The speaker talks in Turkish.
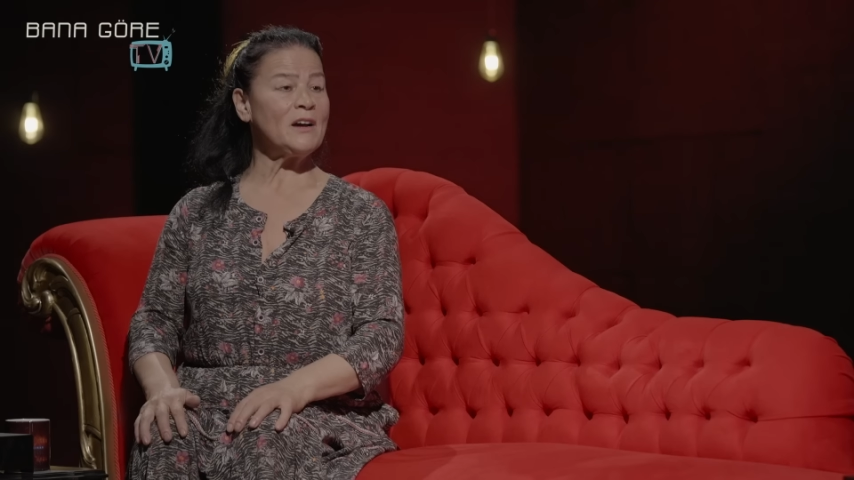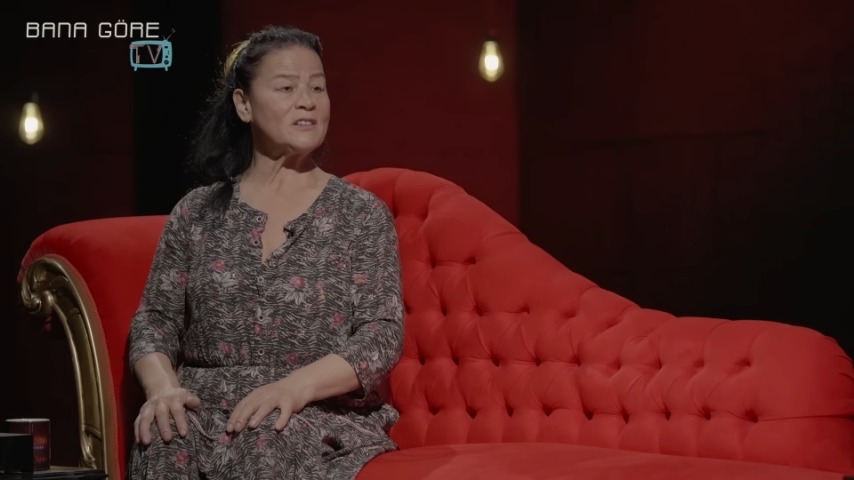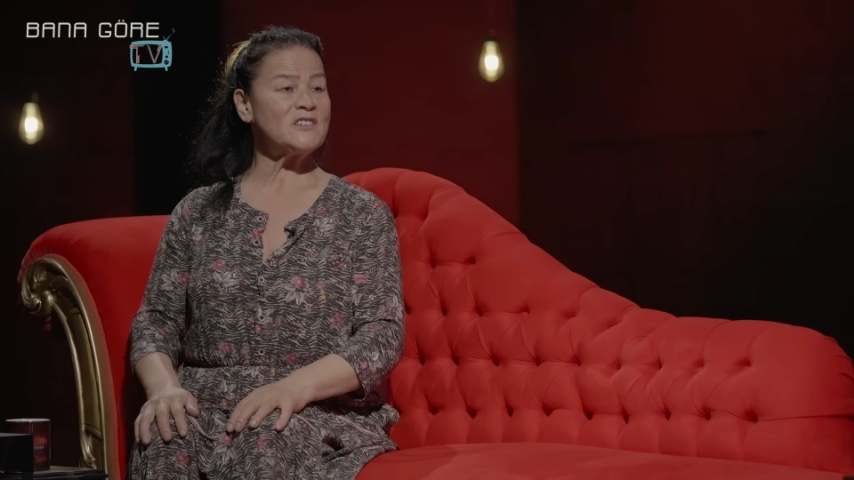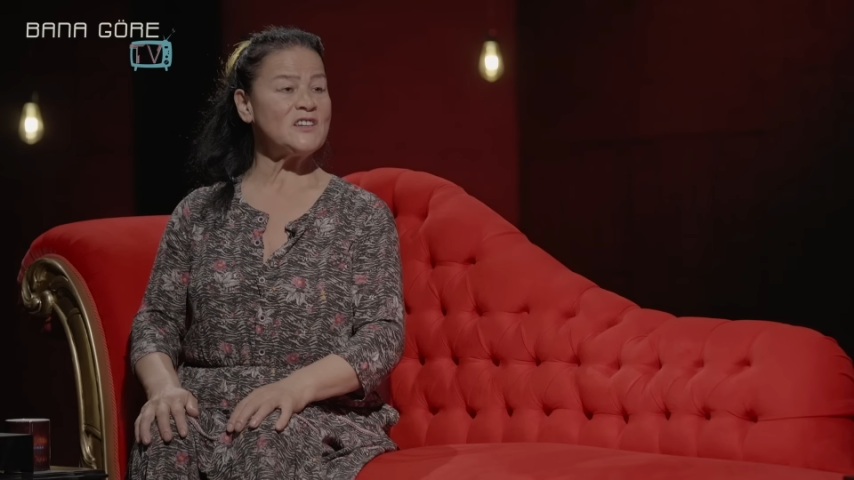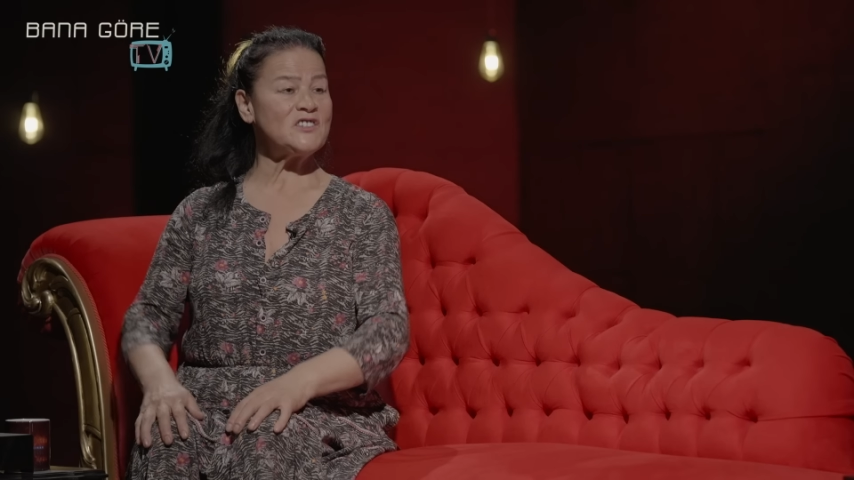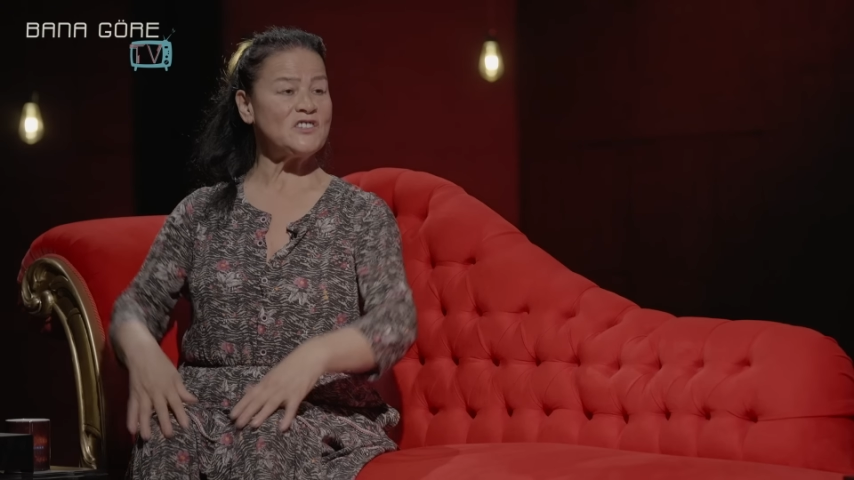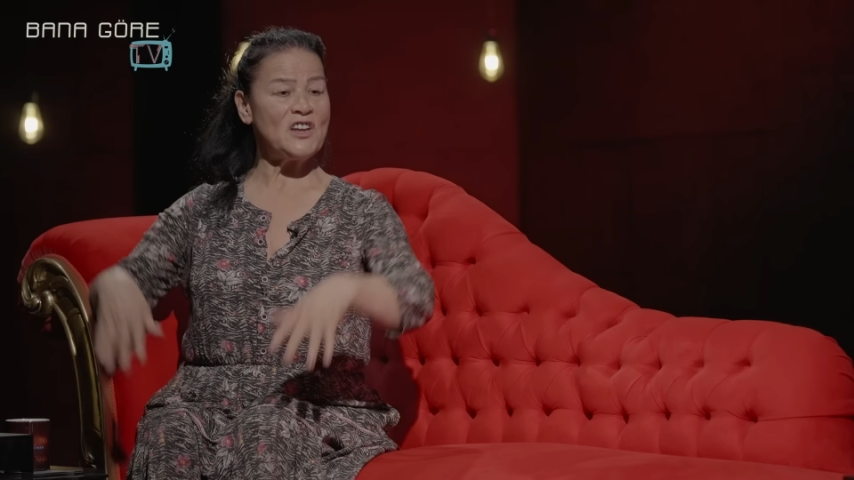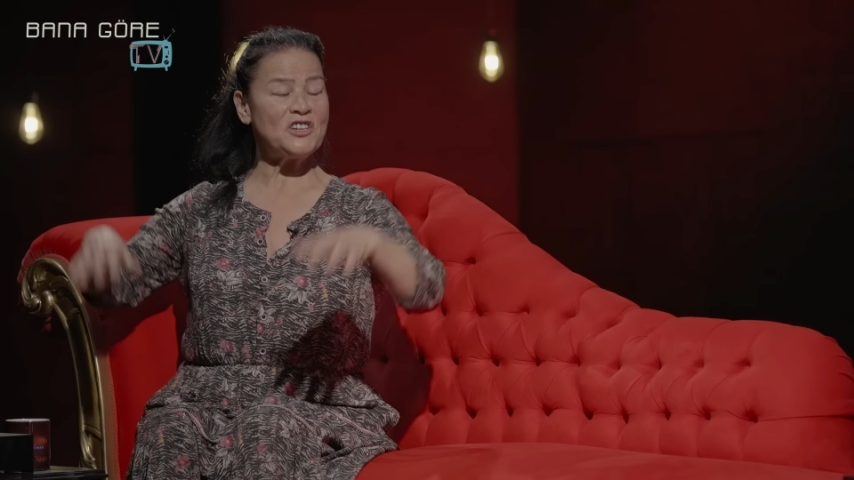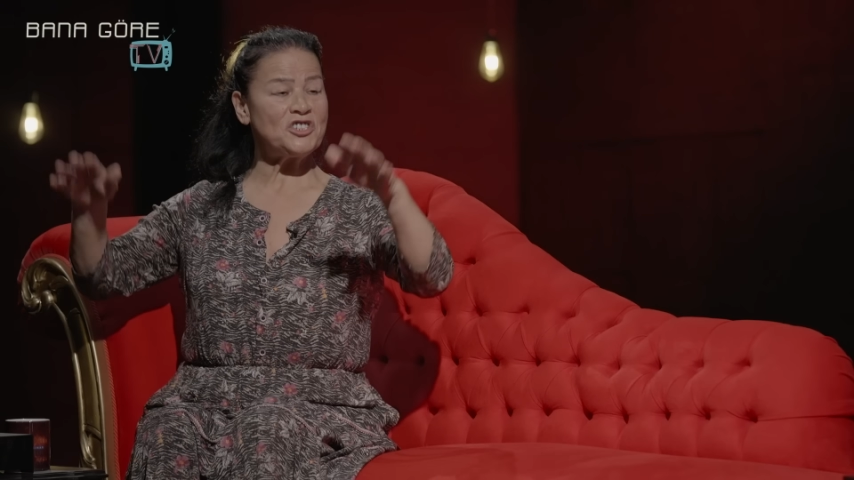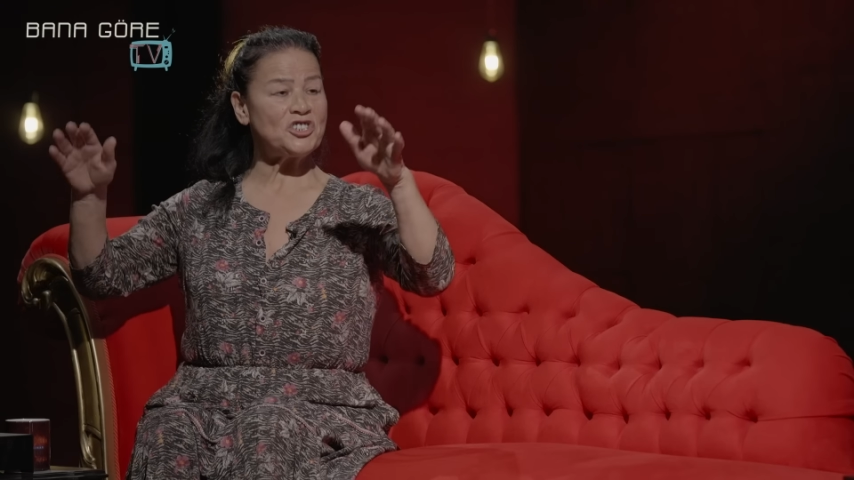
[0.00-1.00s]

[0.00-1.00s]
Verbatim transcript: ayak sesleri